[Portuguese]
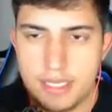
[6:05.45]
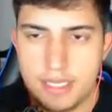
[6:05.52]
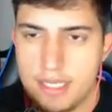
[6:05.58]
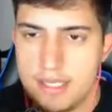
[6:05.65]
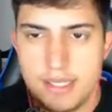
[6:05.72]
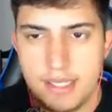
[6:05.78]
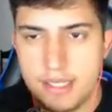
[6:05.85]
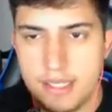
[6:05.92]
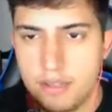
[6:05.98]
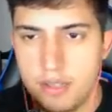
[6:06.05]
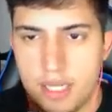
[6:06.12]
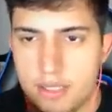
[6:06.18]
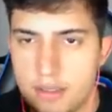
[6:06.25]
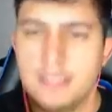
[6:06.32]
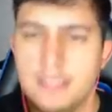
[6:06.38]
Tem que ser
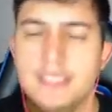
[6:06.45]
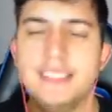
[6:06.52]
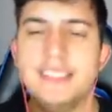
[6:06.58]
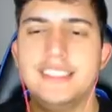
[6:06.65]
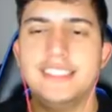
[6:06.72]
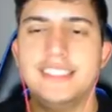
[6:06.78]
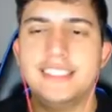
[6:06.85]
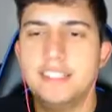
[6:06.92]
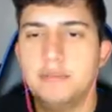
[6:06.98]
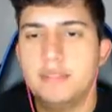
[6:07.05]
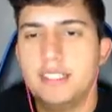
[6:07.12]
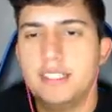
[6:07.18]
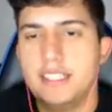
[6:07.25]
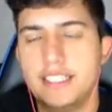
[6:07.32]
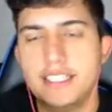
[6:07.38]
dourado. Ah, ai,
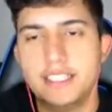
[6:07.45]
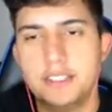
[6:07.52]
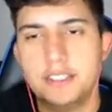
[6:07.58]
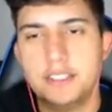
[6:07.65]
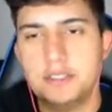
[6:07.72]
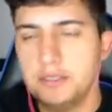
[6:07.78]
mano.